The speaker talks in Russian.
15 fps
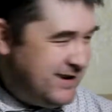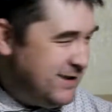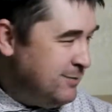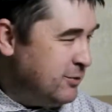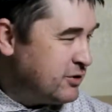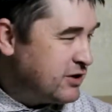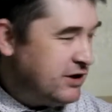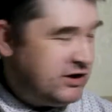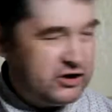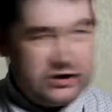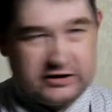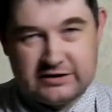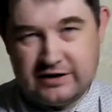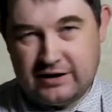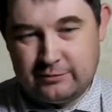Немножко
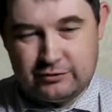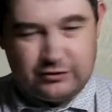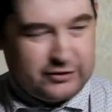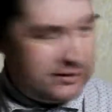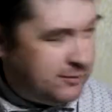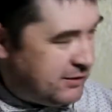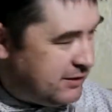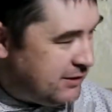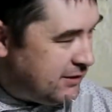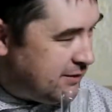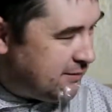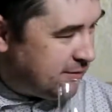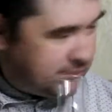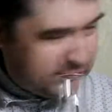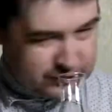нечестный обзор, ребята,
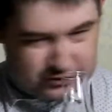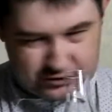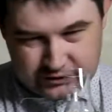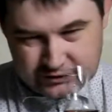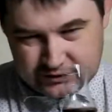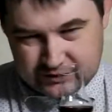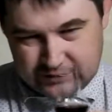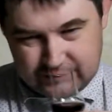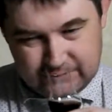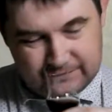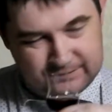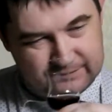там получилось, но...